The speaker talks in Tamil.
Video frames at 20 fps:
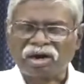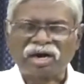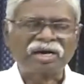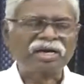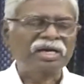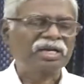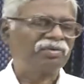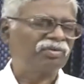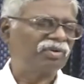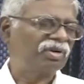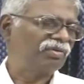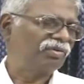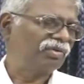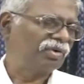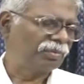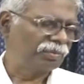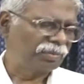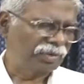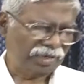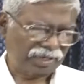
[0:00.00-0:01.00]
ஆண்டவர்
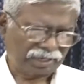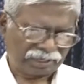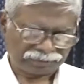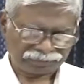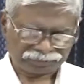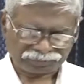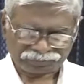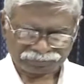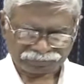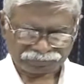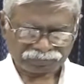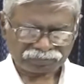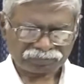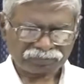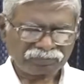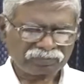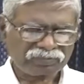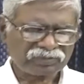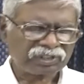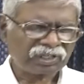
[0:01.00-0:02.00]
விரும்புகிறார்
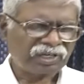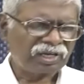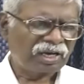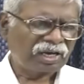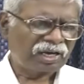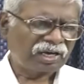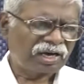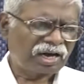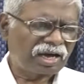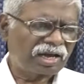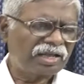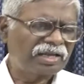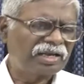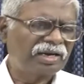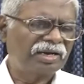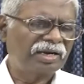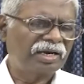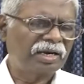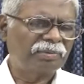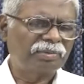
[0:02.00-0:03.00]

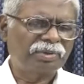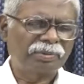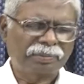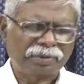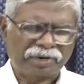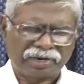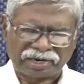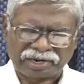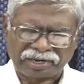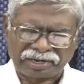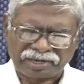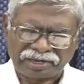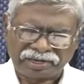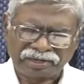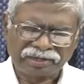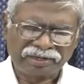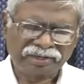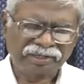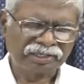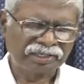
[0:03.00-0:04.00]
காலையில் எழும்பி பாருங்க
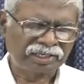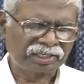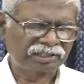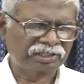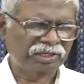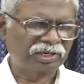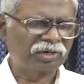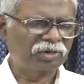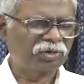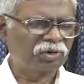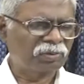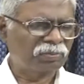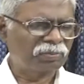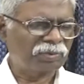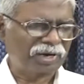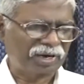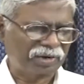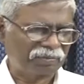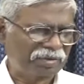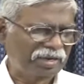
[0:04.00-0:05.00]
எத்தனையோ
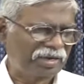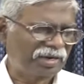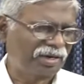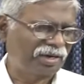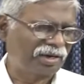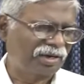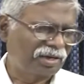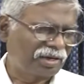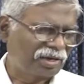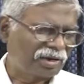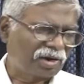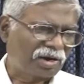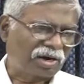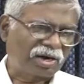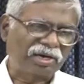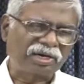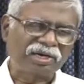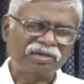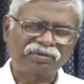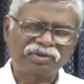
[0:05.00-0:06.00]
பறவைகள்
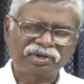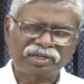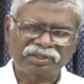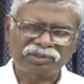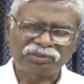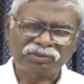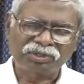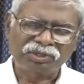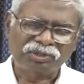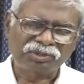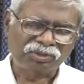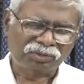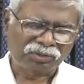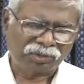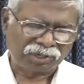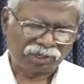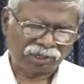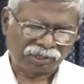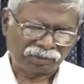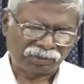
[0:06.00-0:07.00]
ஆண்டவரை துதித்து
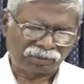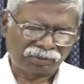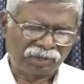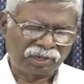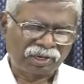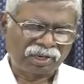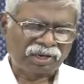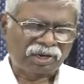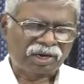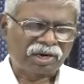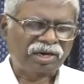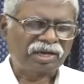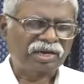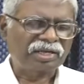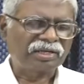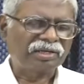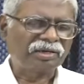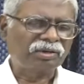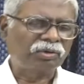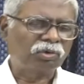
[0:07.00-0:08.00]
கொண்டிருக்கும்
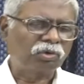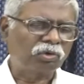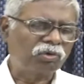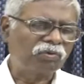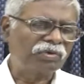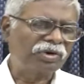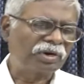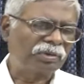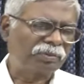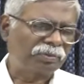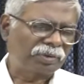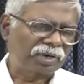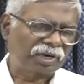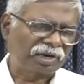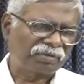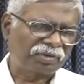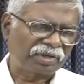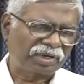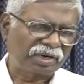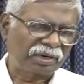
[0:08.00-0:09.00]
காலையில் கூவிடும்
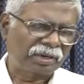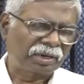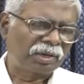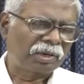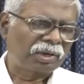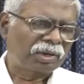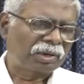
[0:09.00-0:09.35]
பறவைகள்